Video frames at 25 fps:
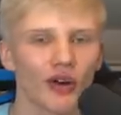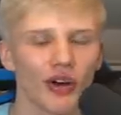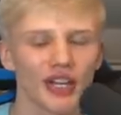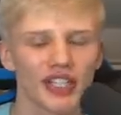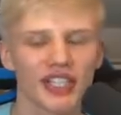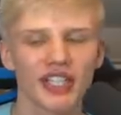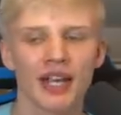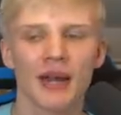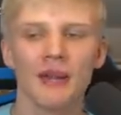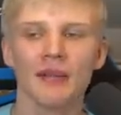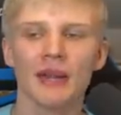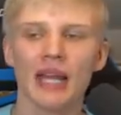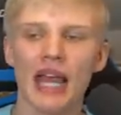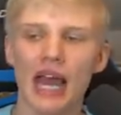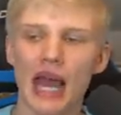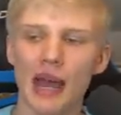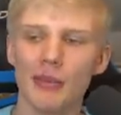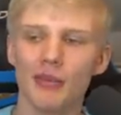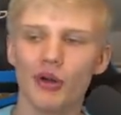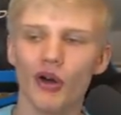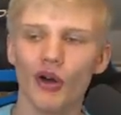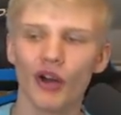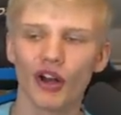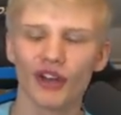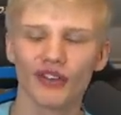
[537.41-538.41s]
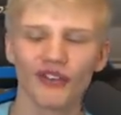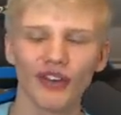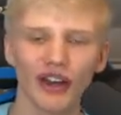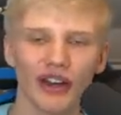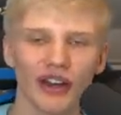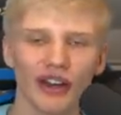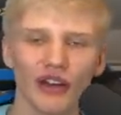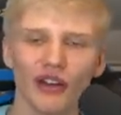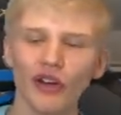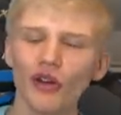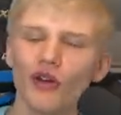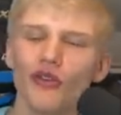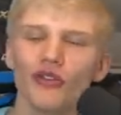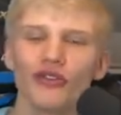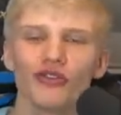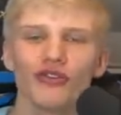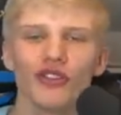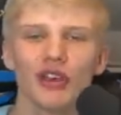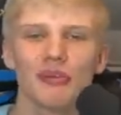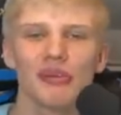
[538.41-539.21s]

euch, ähm, irgendwann äh, lüften